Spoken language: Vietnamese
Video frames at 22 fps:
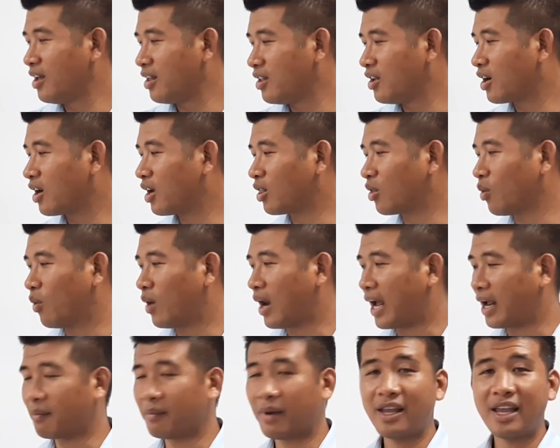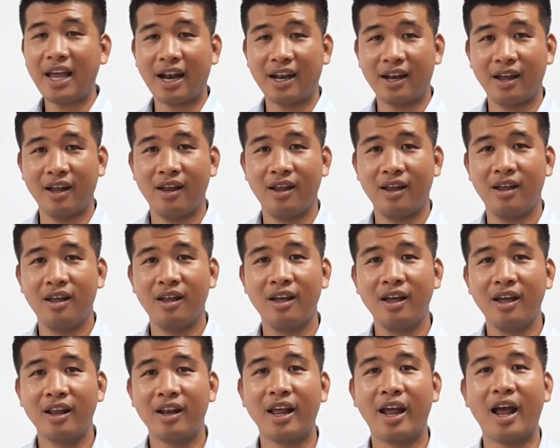những cái tủ lạnh máy giặt này
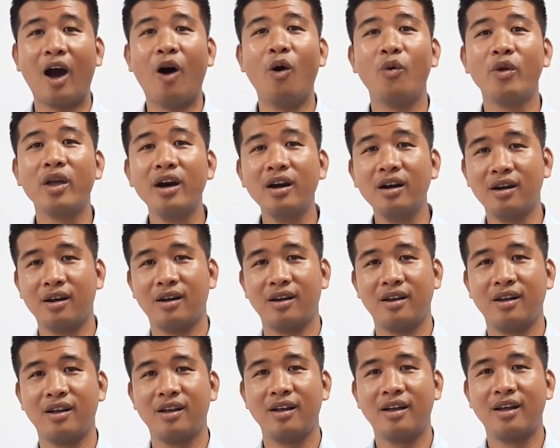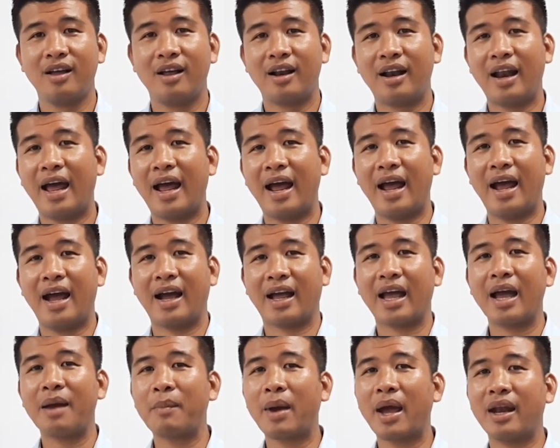thì hầu như là
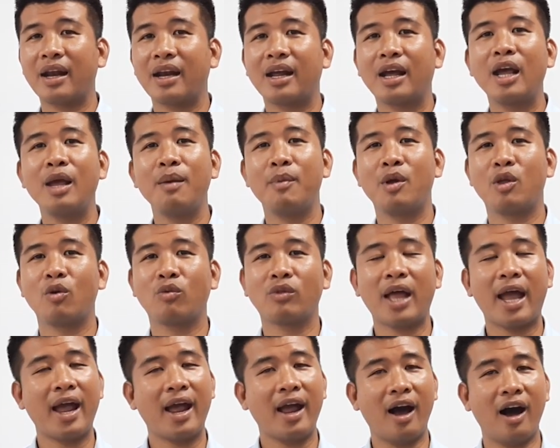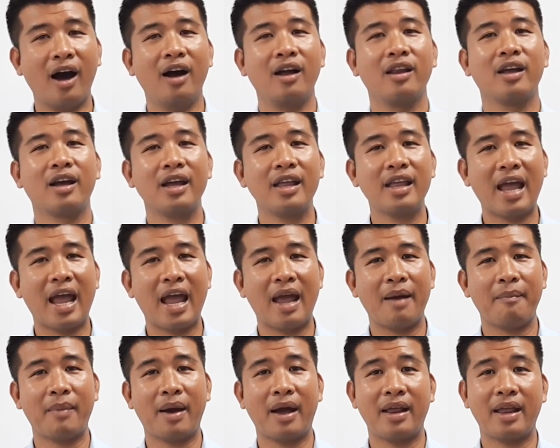các bạn khi mà chúng ta ở những cái
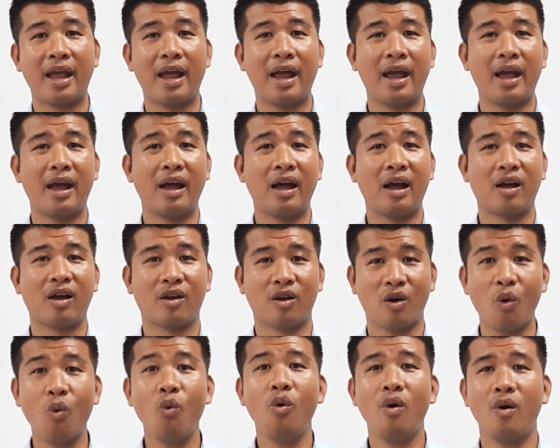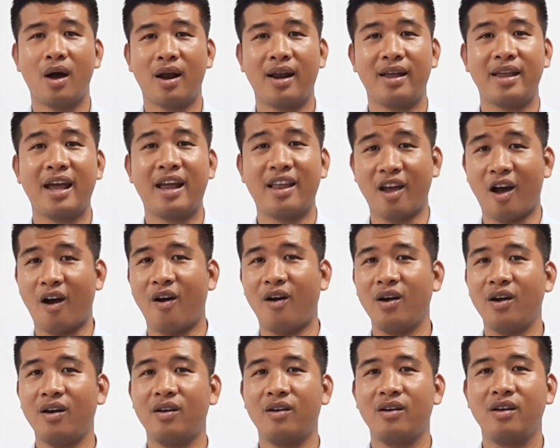nhà mà nhà cũ hoặc là nhà
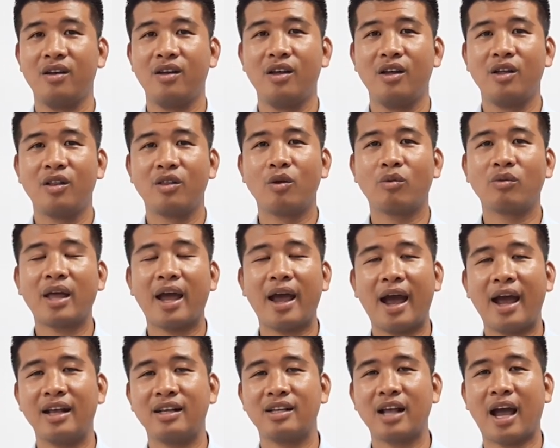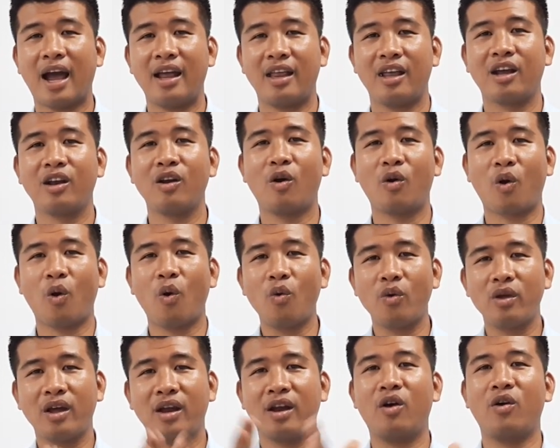nhỏ chúng ta hay xài những đồ cũ
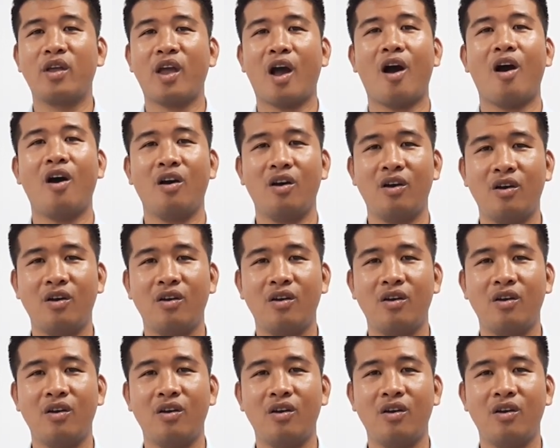những đồ nhỏ